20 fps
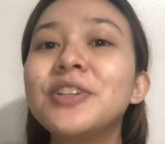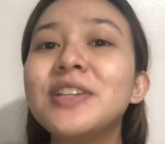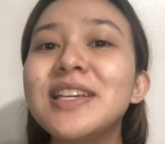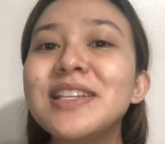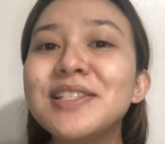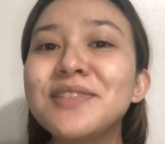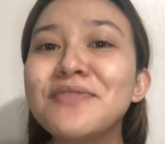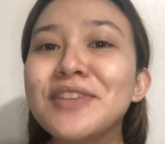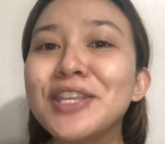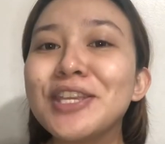
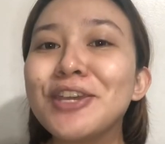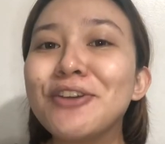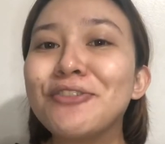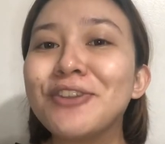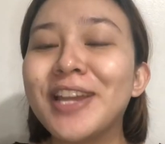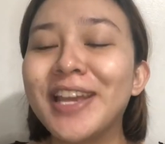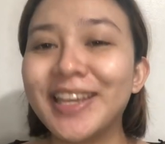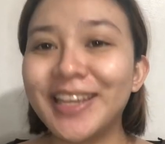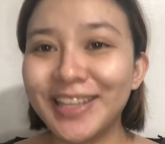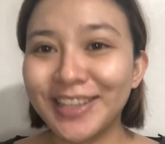today's
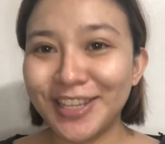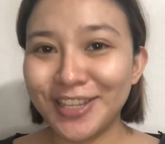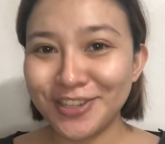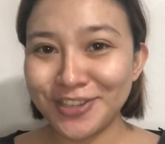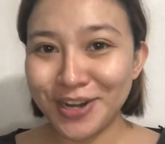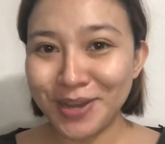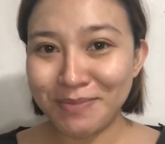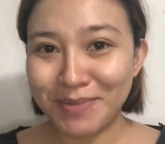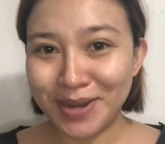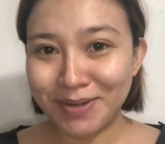video, nakikita
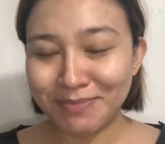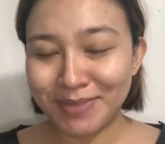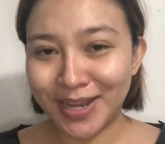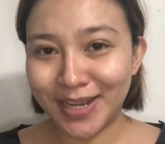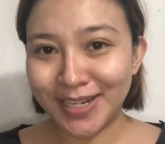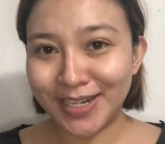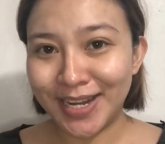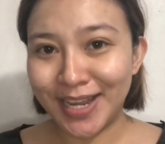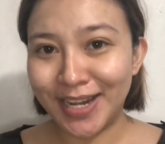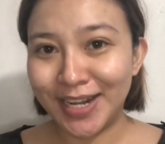niyo naman
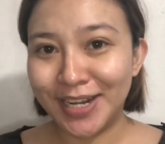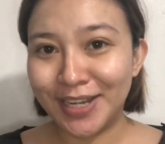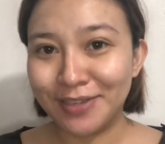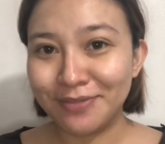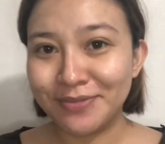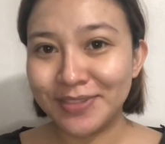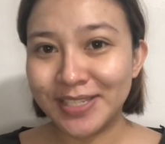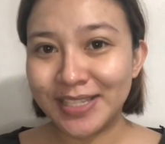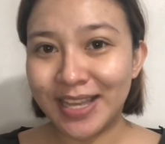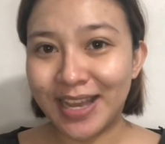mga
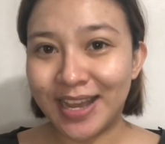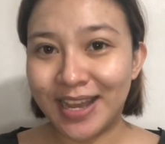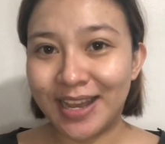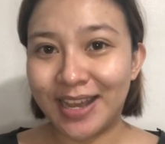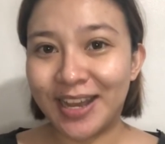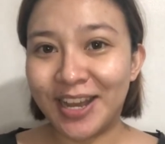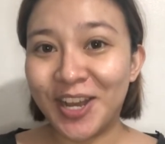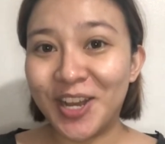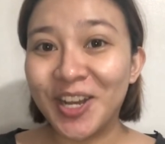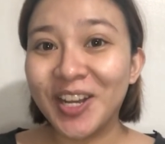lalabs,
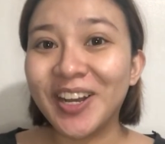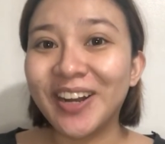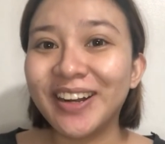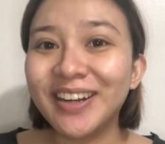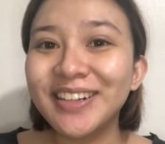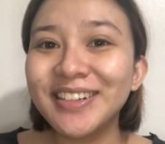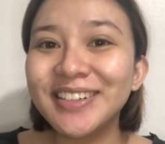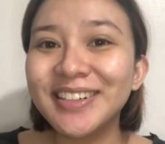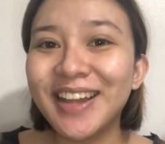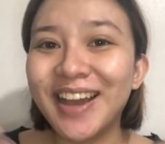uh,
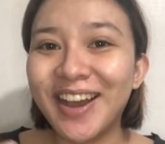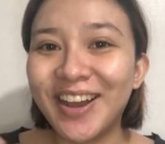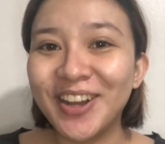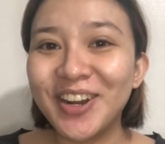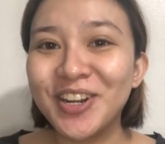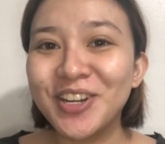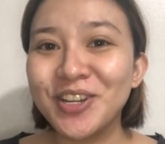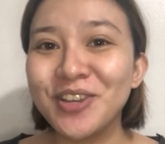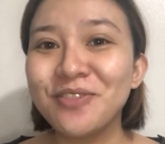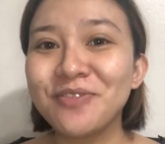haggard na
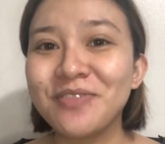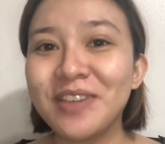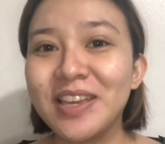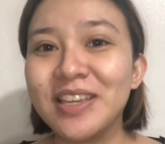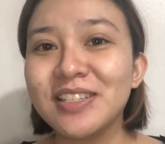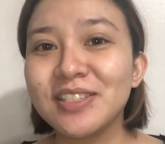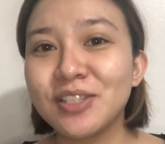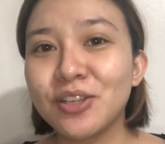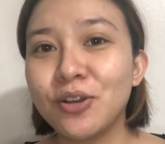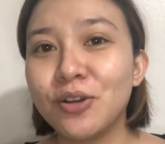haggard yung
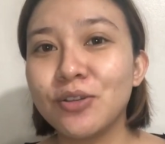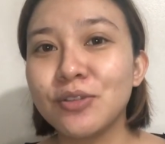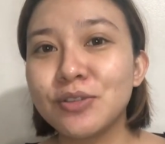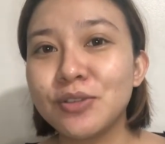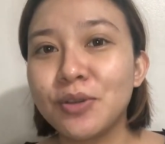face ko.